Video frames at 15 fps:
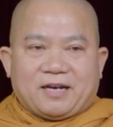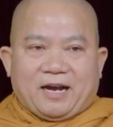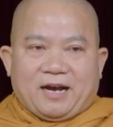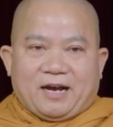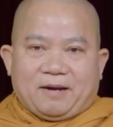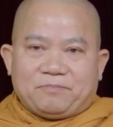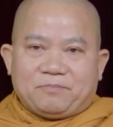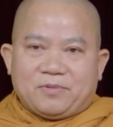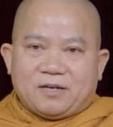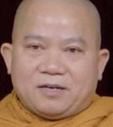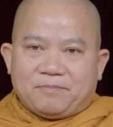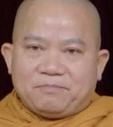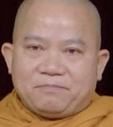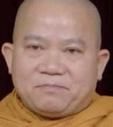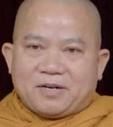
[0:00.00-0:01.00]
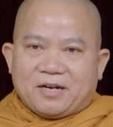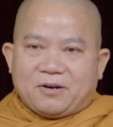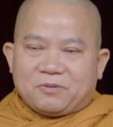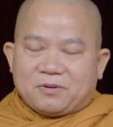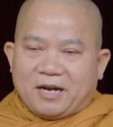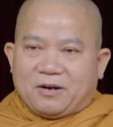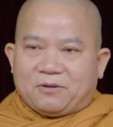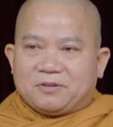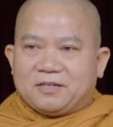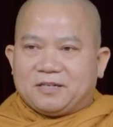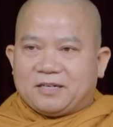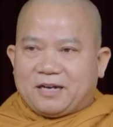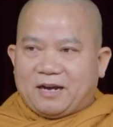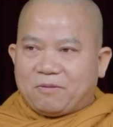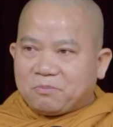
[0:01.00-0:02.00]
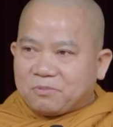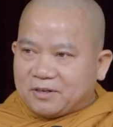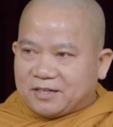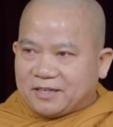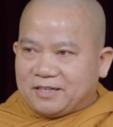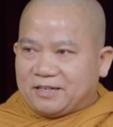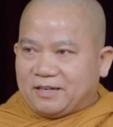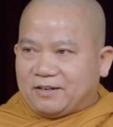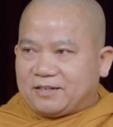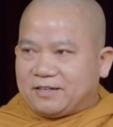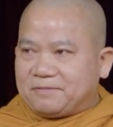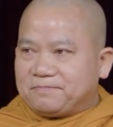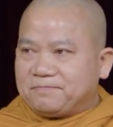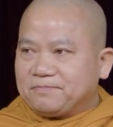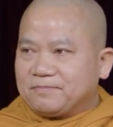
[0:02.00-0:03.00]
cảm cúm đau đầu nhức óc rồi này kia nọ đó